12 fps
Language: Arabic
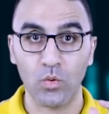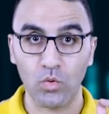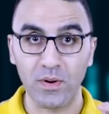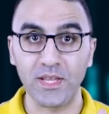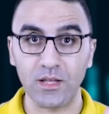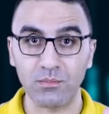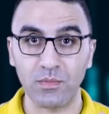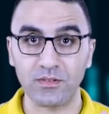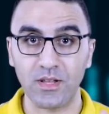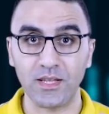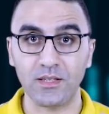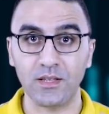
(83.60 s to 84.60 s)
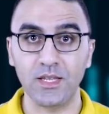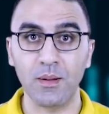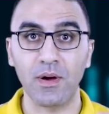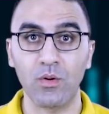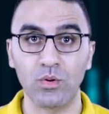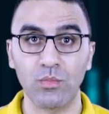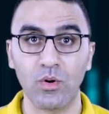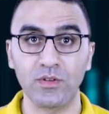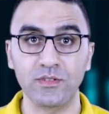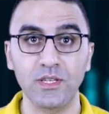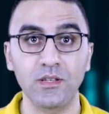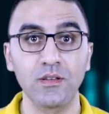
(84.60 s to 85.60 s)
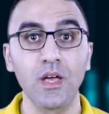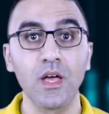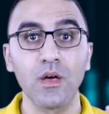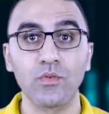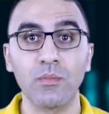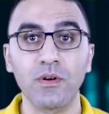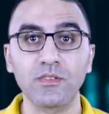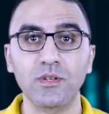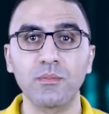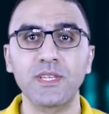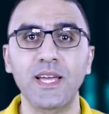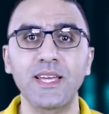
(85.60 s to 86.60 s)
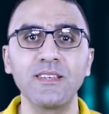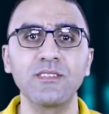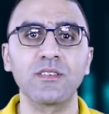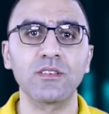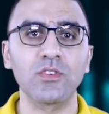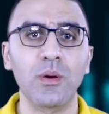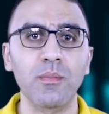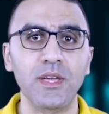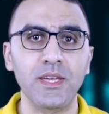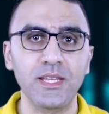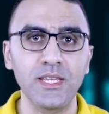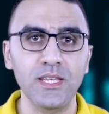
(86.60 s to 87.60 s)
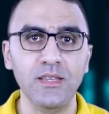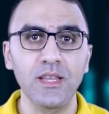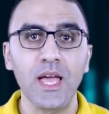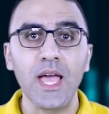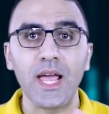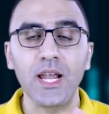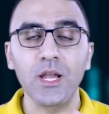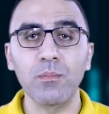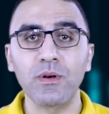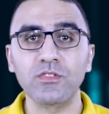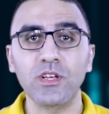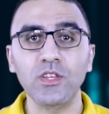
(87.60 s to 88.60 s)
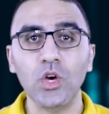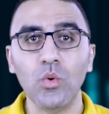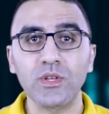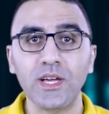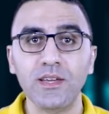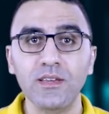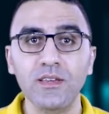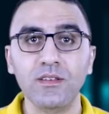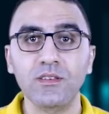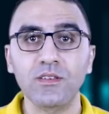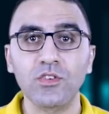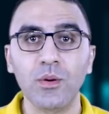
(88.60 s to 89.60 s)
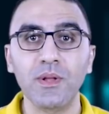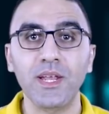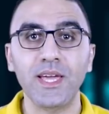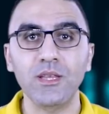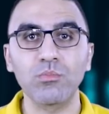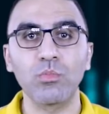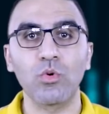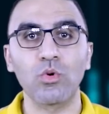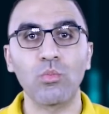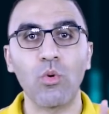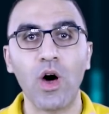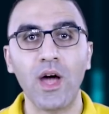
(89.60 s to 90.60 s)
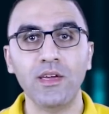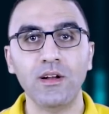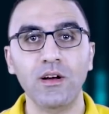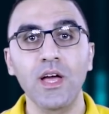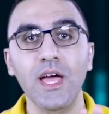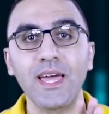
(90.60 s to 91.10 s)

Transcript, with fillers: وبدات مصلحه الدمغه والموازين في مصر بتجهيز النظام الجديد اللي ببساطة هو تغيير نظام الختم والمعايرة